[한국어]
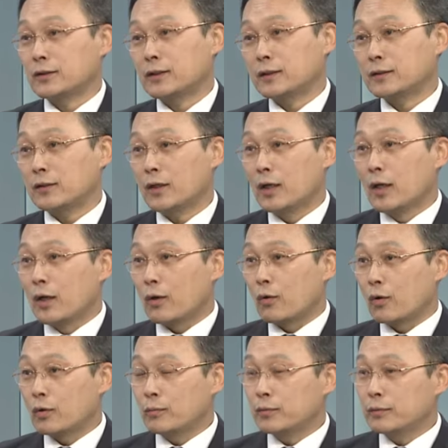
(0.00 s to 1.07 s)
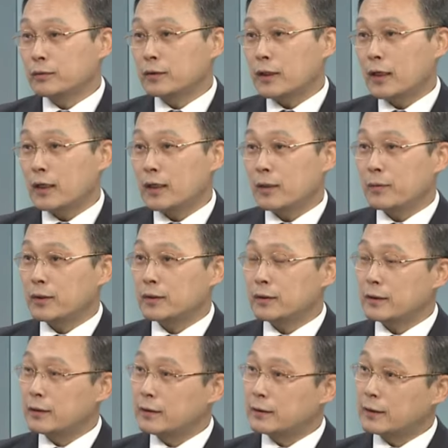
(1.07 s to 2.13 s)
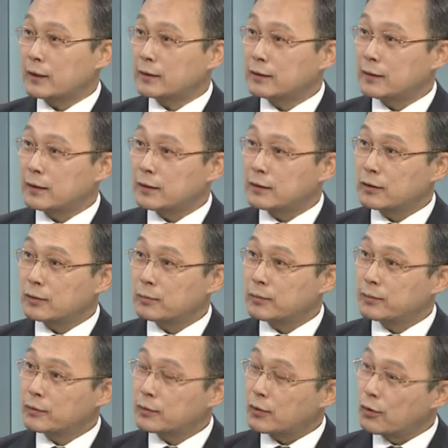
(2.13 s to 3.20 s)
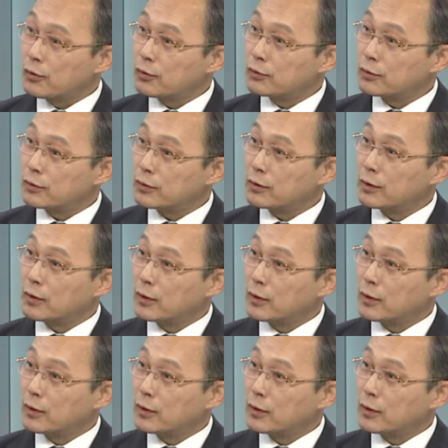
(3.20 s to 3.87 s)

그래서 그런 부분들을 하려면 의사들이 일정 부분 교육을